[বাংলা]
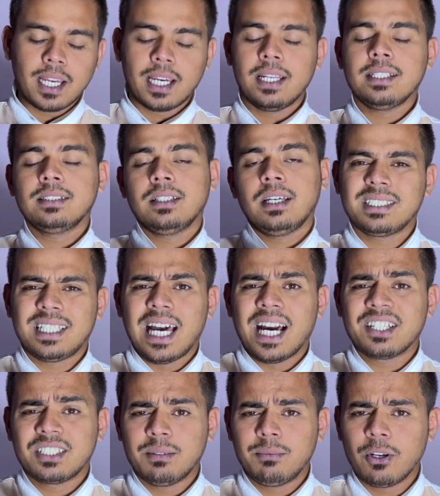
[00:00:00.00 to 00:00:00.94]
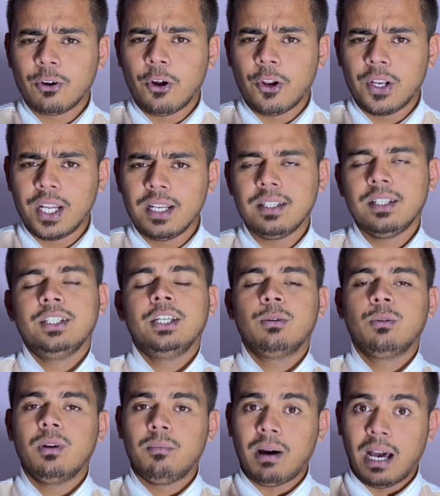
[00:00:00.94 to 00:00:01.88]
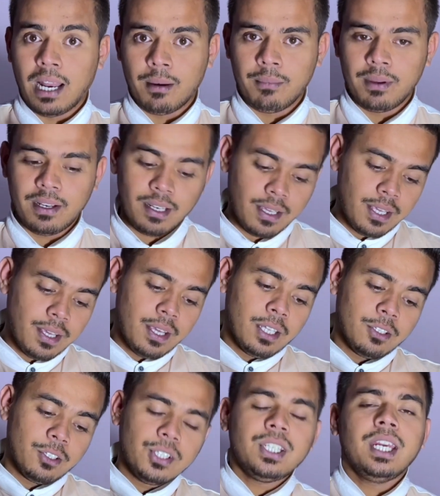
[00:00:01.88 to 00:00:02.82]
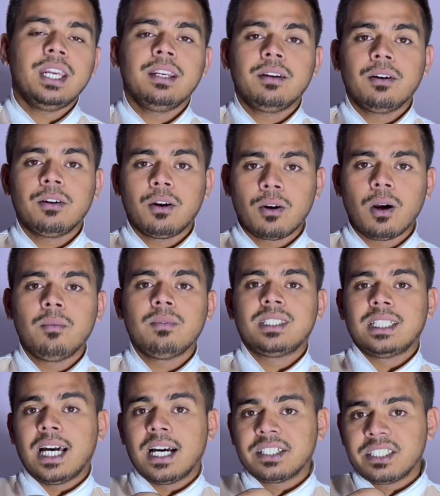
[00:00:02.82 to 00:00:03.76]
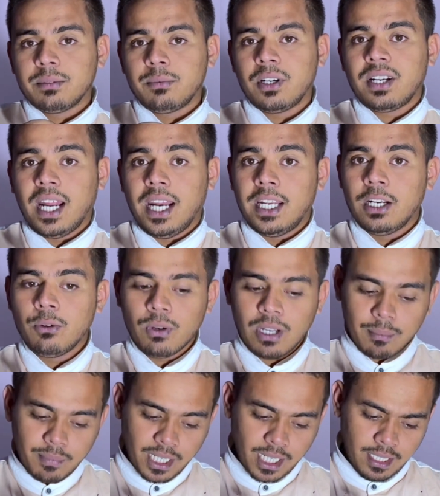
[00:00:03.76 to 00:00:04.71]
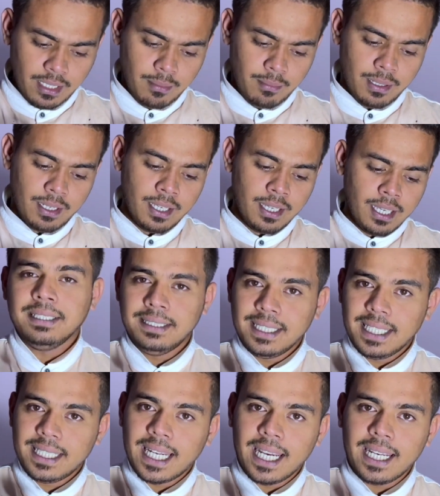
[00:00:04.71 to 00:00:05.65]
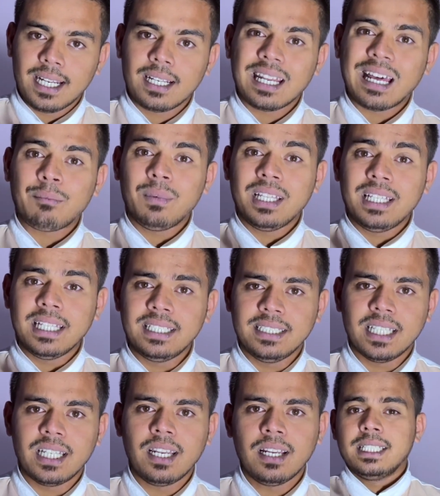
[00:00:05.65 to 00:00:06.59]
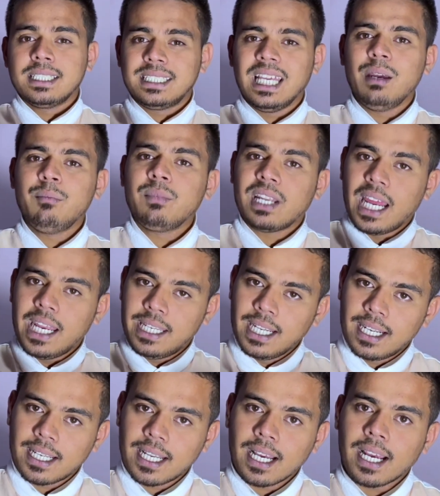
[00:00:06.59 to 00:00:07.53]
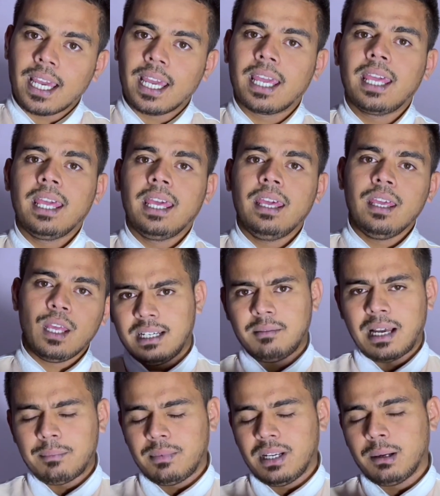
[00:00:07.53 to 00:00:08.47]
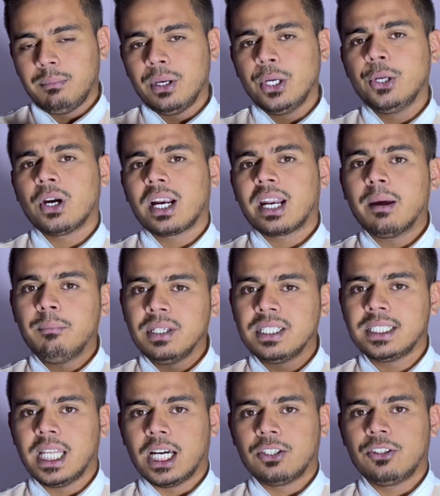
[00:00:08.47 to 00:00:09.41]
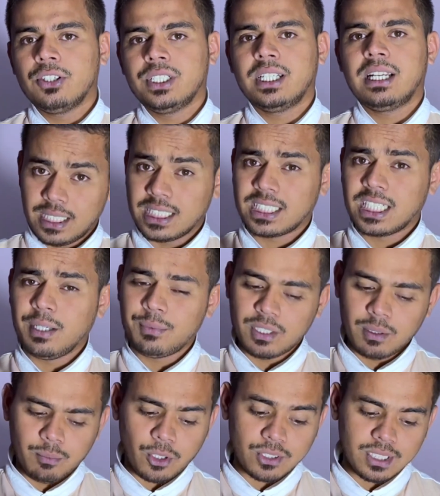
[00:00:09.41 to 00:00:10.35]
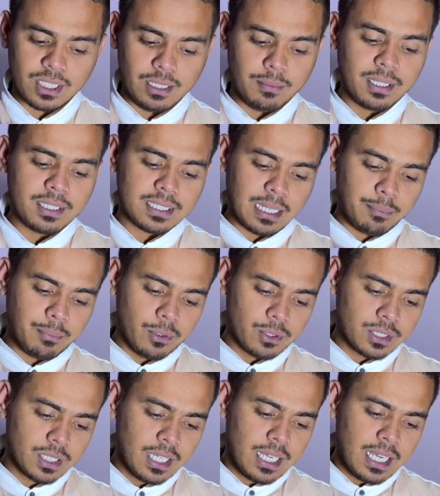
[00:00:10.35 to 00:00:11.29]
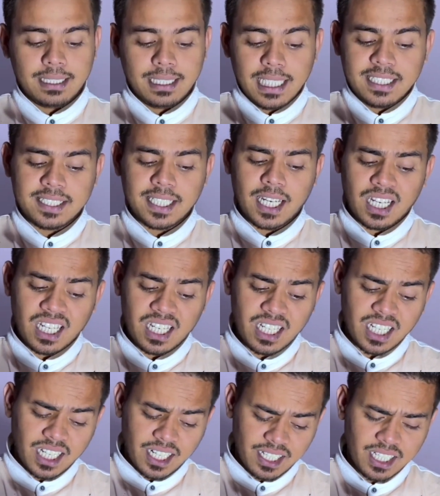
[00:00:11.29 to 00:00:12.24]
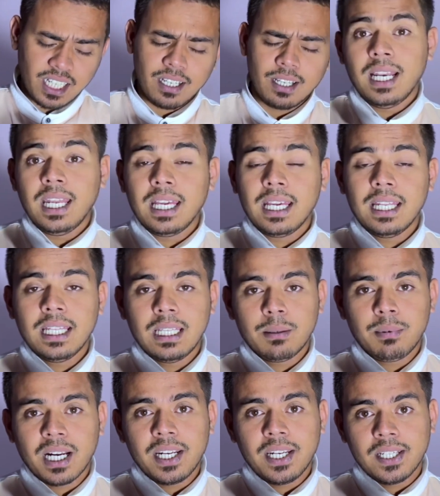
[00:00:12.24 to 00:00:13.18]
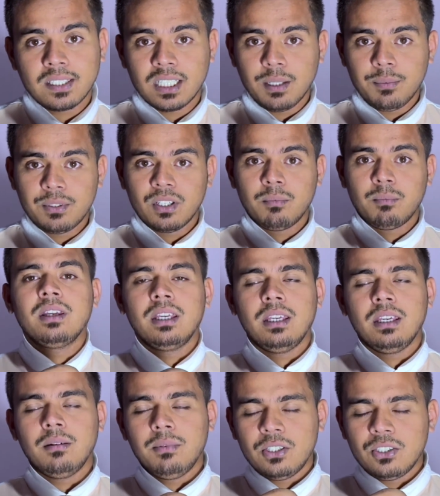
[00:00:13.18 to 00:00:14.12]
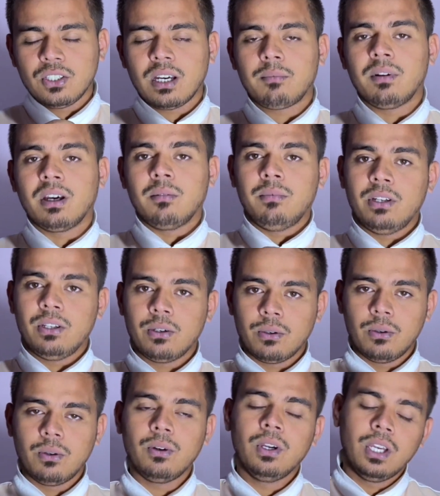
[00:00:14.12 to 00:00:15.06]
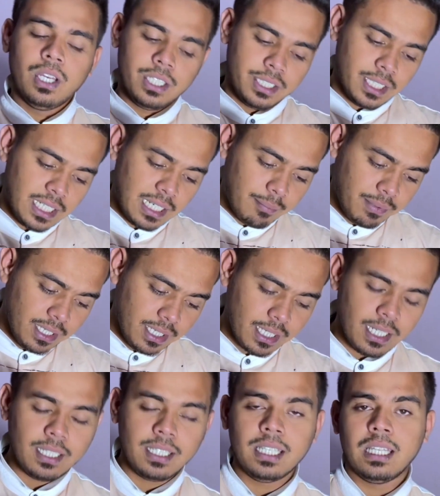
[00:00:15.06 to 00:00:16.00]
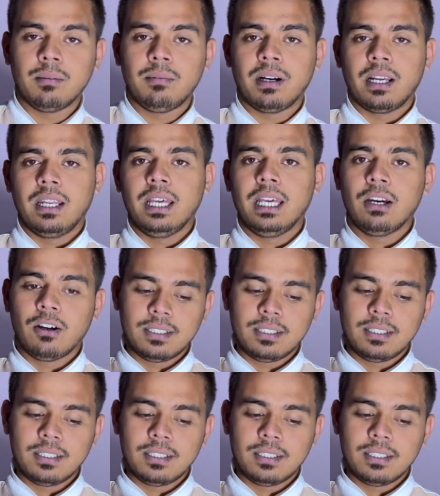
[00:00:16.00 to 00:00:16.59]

এখানে সার্চেবল কন্টেন্ট সেগুলো বানাবেন তো সেই রকম সার্চেবল টাইটেলগুলো আপনাকে দিবেন যে টাইটেলটা আপনি দিচ্ছেন সেম টাইটেলটা রেখে আপনার ভিডিও একটা বিস্তারিত সেটা ডেসক্রিপশন বক্সে দিবেন সাপোজ তিন চার লাইনের একটা লিখে দিতে পারেন ডেসক্রিপশন বা বি বিষয়ে আপনার ভিডিওগুলো সেটা আপনি এখানে দিতে পারেন এ